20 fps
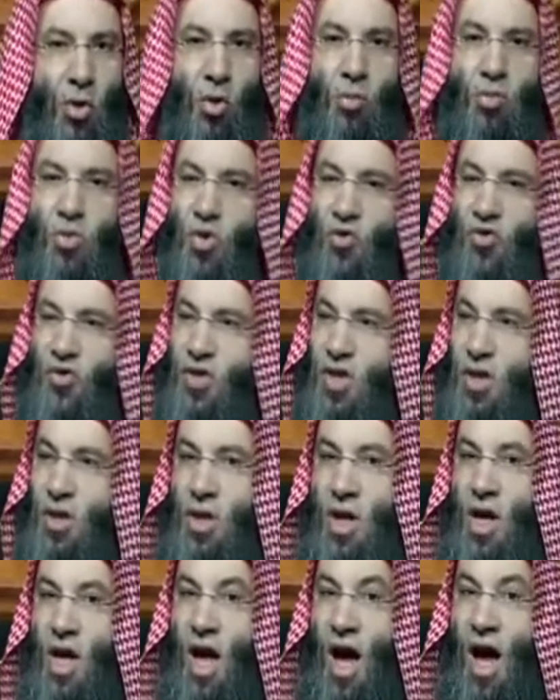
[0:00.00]
تقوم
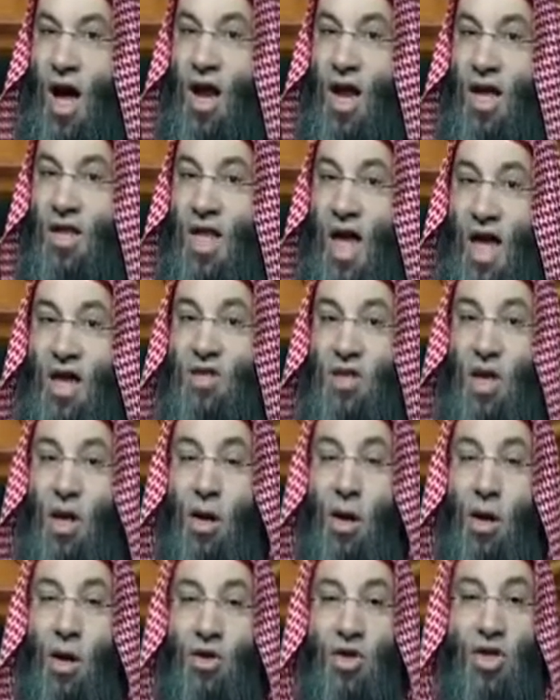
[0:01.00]
تفسد على
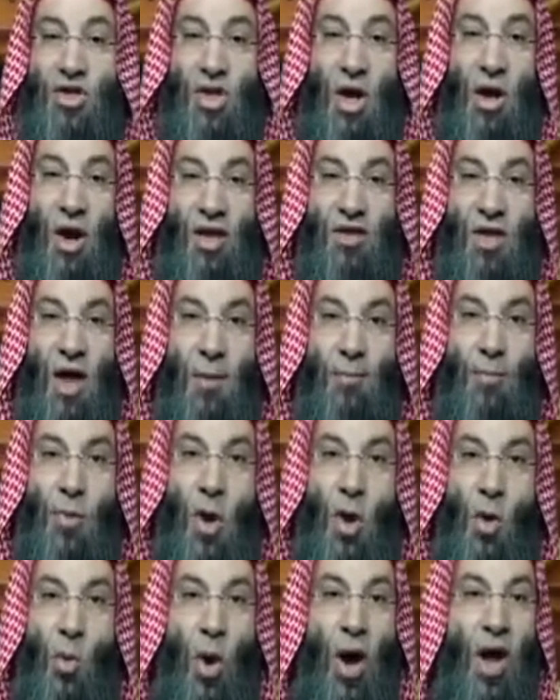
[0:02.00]
تاجر تجارته
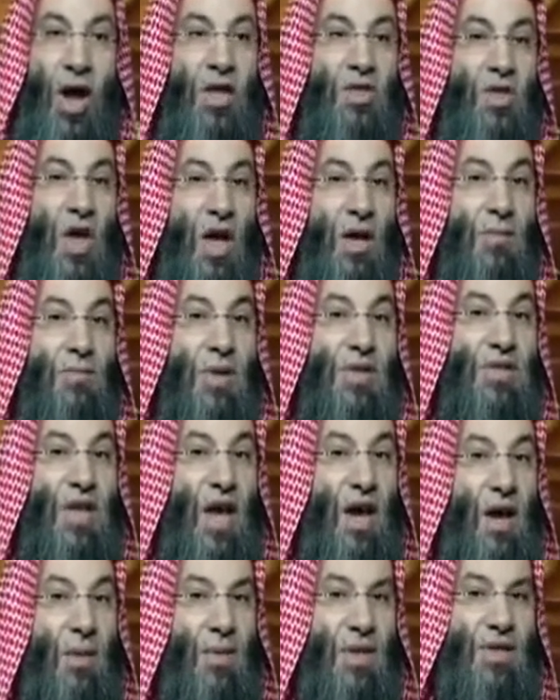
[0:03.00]
وعلى صاحب
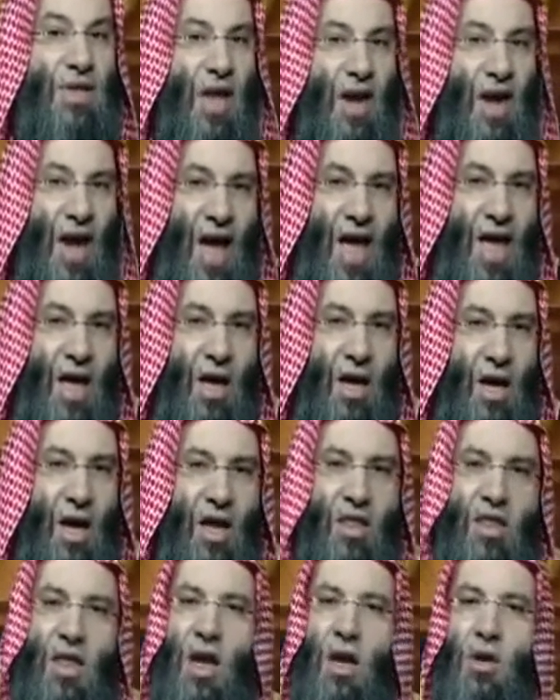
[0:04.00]
مزارع مزارعه
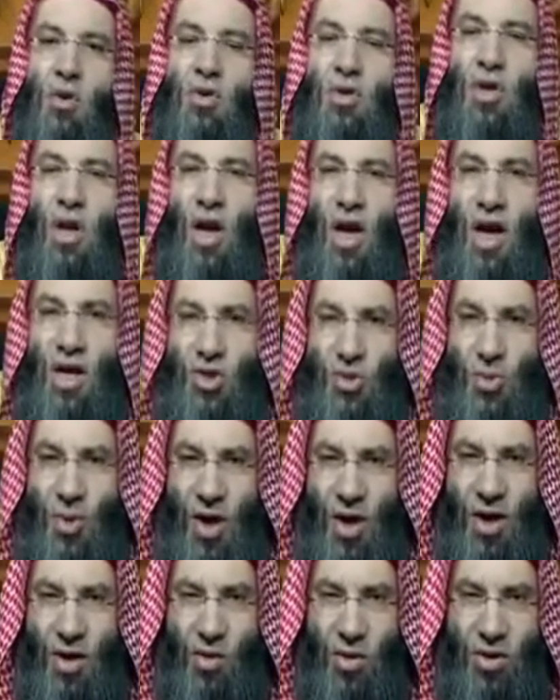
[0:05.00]
هذا لا يرضي الله
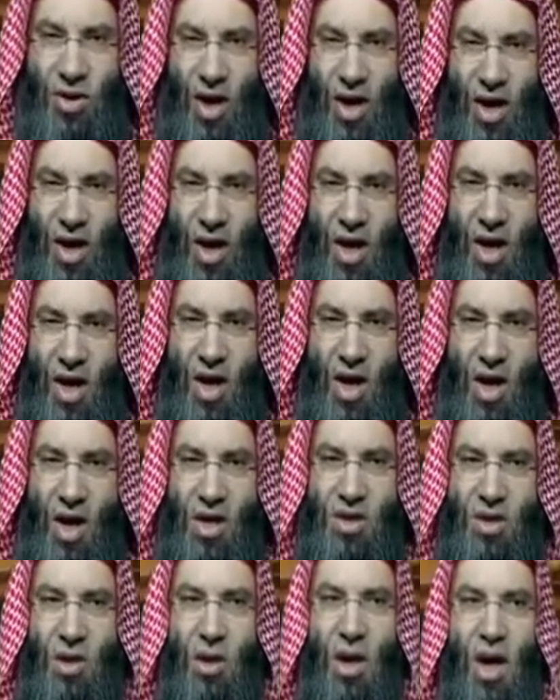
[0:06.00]
سبحانه وتعالى
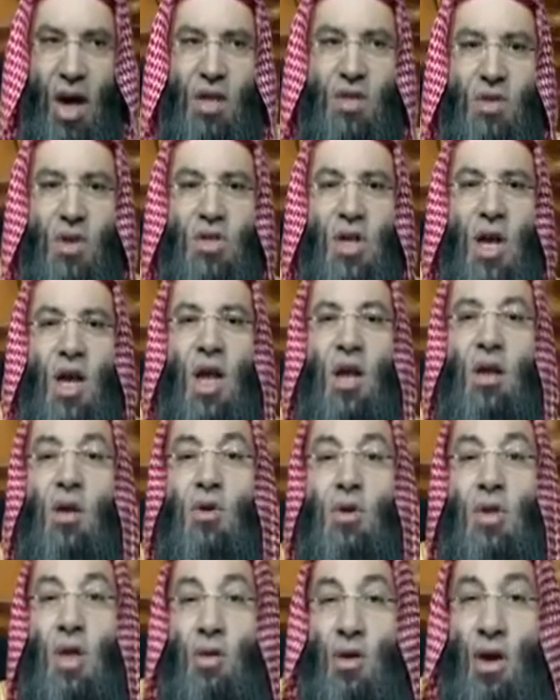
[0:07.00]
أسأل الله عز وجل أن
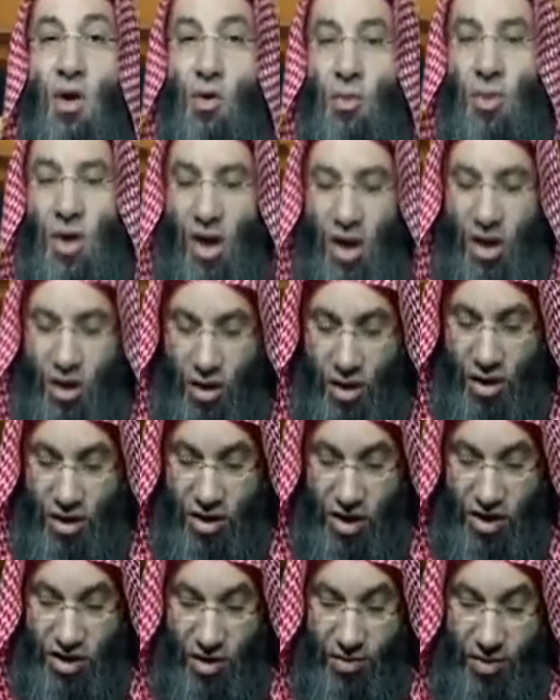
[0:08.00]
يردنا لكم الحق
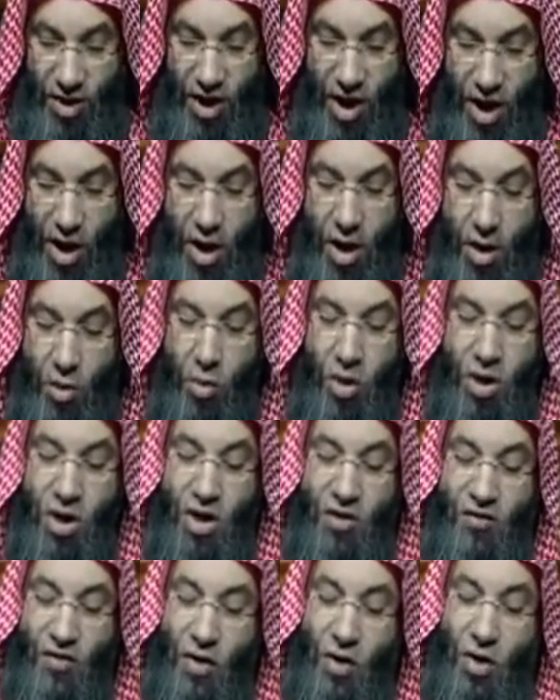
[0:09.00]
ردا جميلا
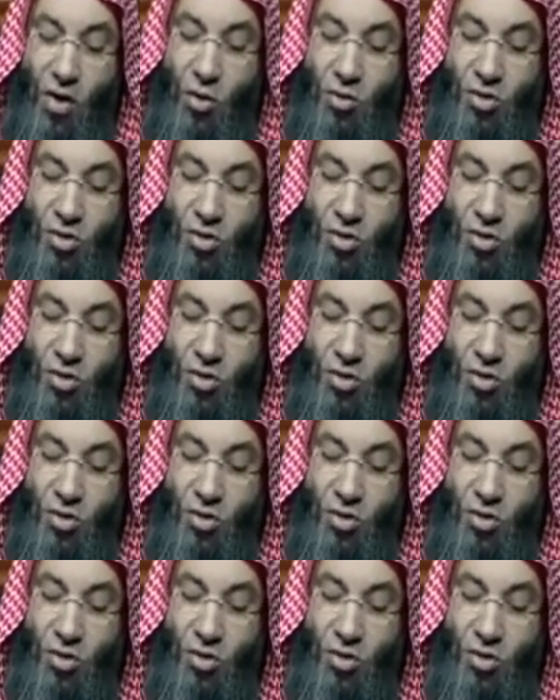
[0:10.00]
وأن يكفينا